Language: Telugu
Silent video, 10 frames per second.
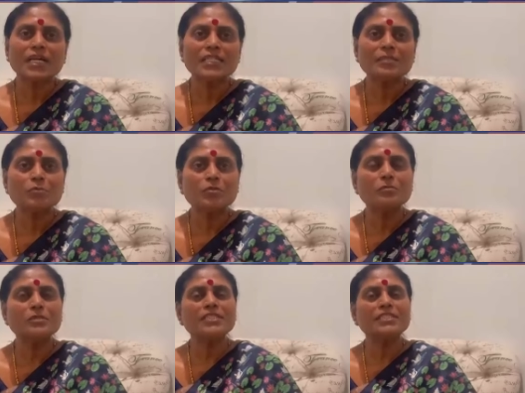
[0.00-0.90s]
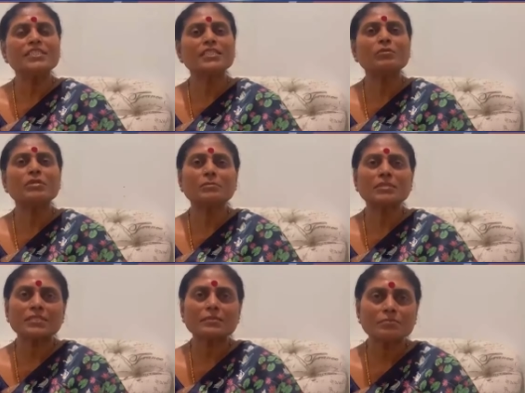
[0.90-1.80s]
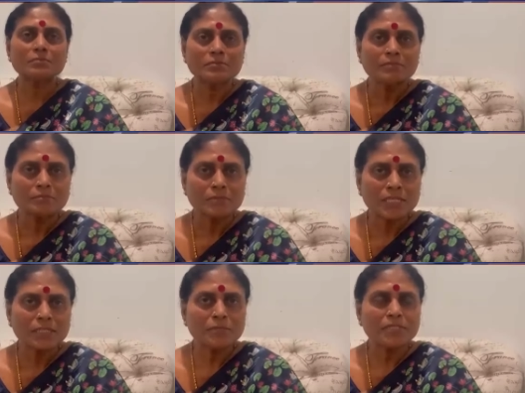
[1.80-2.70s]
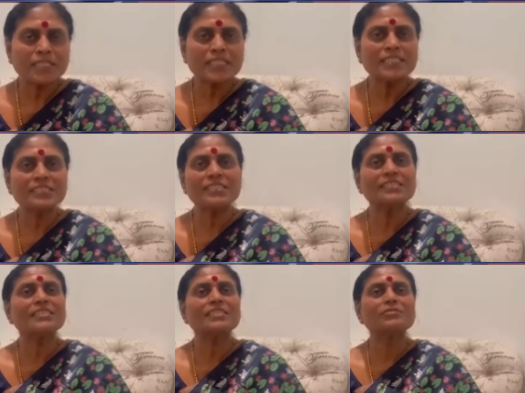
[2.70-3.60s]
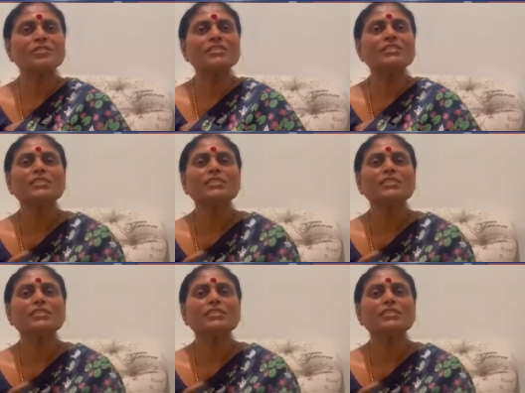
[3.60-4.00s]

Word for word: ఆయన ముద్దుబిడ్డ షర్మిలమ్మ పార్లమెంట్కి కంటెస్ట్ చేస్తూ ఉంది